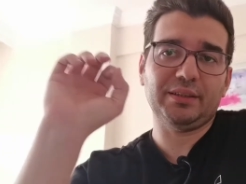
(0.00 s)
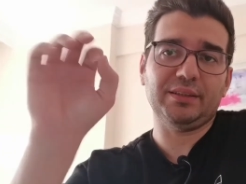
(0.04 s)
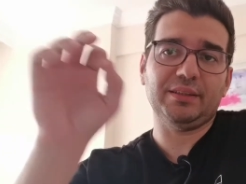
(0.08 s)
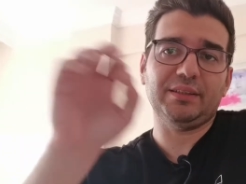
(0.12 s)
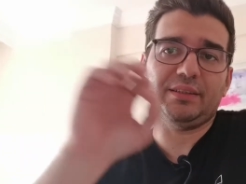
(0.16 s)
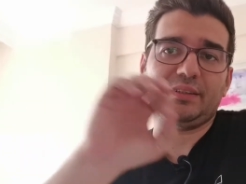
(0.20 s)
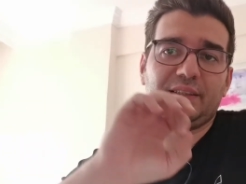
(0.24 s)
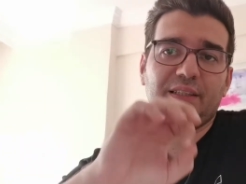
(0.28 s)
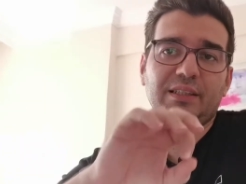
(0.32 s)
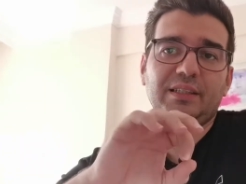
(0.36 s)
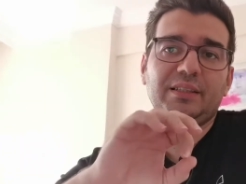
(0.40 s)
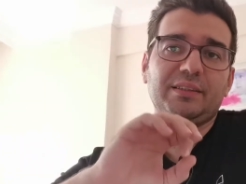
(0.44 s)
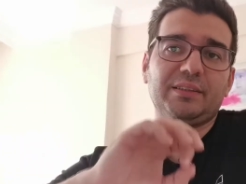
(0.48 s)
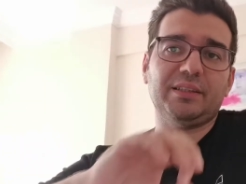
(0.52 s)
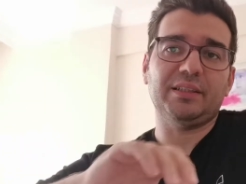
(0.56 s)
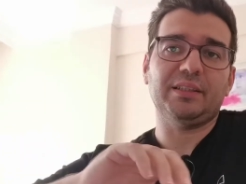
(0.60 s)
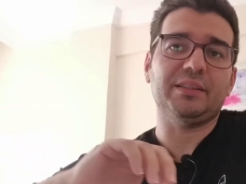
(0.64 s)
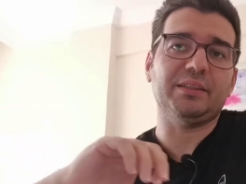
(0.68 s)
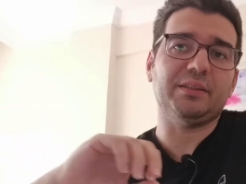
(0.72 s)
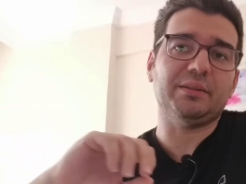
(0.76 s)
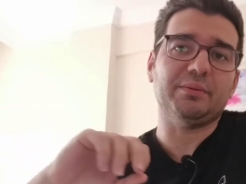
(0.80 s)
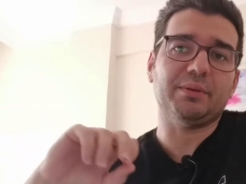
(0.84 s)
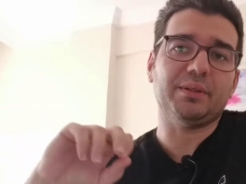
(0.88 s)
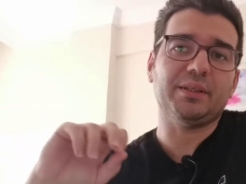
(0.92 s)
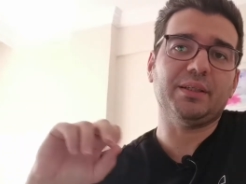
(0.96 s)
e, delik
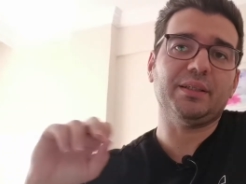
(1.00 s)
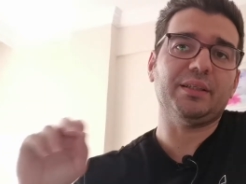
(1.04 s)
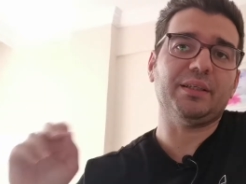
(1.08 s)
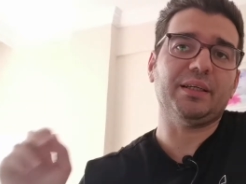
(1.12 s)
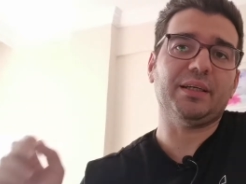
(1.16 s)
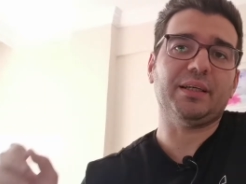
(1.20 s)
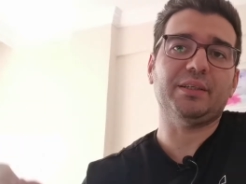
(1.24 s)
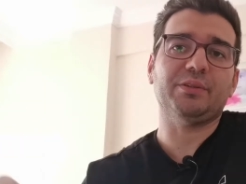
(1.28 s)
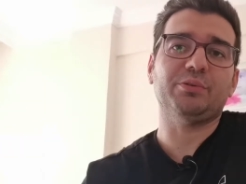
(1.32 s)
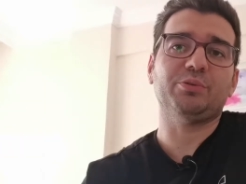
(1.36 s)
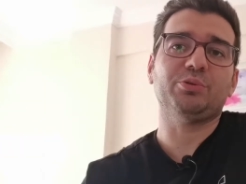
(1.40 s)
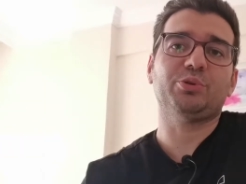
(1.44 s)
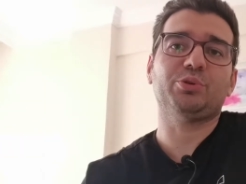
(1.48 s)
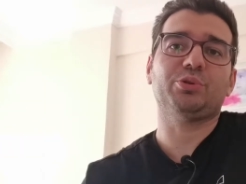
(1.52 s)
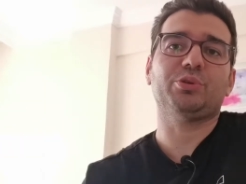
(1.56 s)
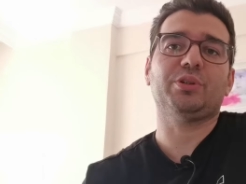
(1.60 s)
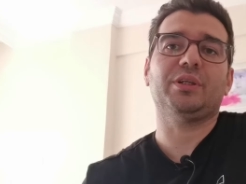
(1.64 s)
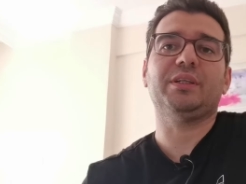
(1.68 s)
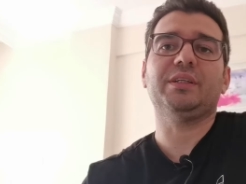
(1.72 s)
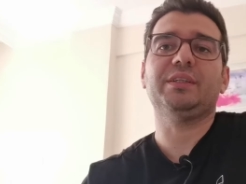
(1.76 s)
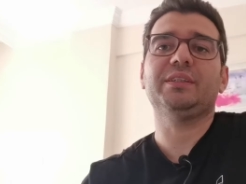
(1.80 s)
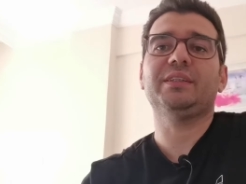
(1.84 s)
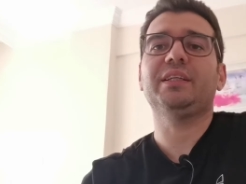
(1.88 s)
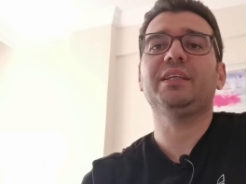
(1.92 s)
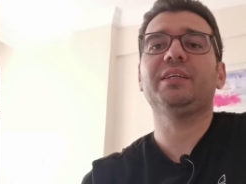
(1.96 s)
delindi bana. Yani 3
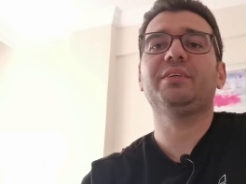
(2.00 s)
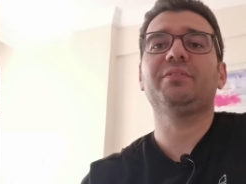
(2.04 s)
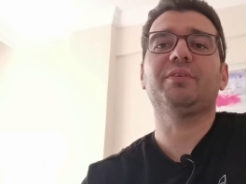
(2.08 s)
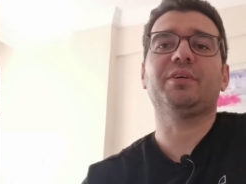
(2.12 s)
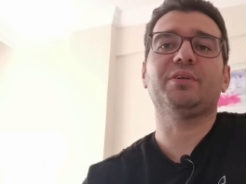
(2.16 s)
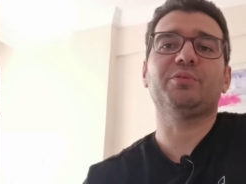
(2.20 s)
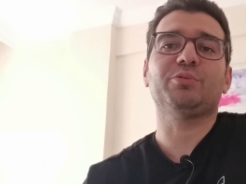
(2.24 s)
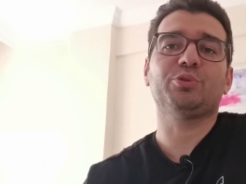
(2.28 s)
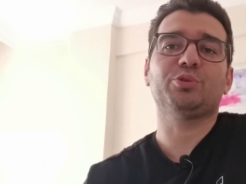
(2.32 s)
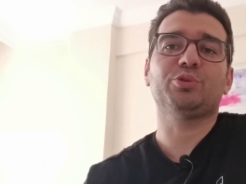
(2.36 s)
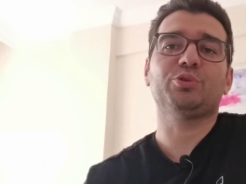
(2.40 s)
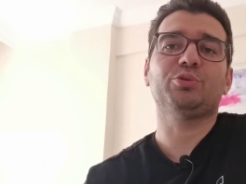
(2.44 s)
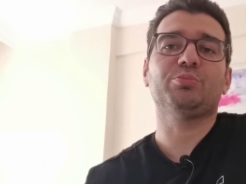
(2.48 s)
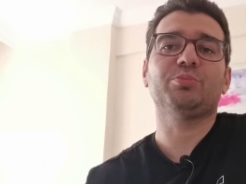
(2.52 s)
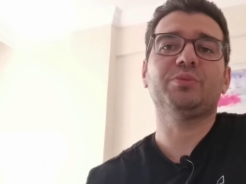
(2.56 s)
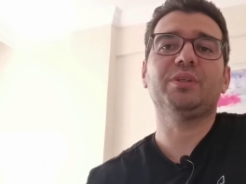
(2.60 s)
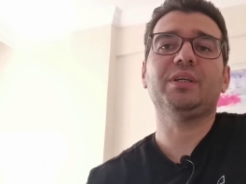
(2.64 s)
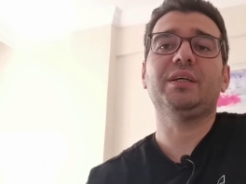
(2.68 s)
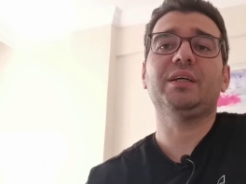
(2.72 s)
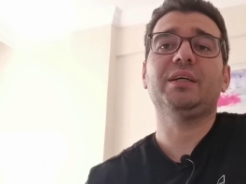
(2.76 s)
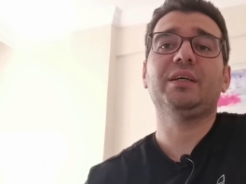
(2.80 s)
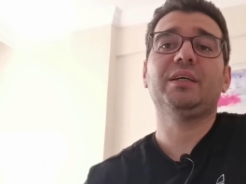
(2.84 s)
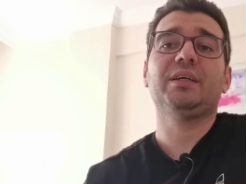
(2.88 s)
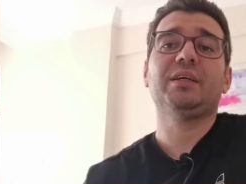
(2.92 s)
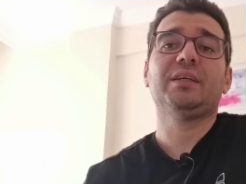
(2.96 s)
tane delik var
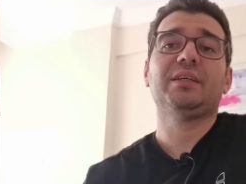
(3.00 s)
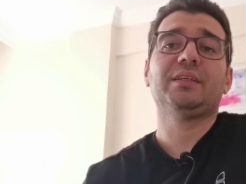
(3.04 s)
vücudumda.